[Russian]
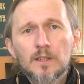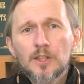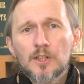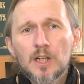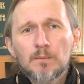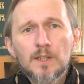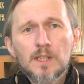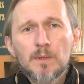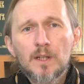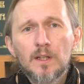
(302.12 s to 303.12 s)
решаем для
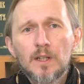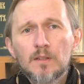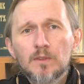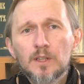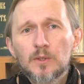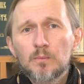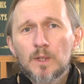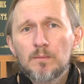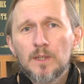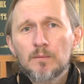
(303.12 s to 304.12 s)
себя вот эту
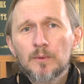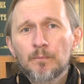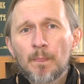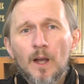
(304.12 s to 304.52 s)
проблему.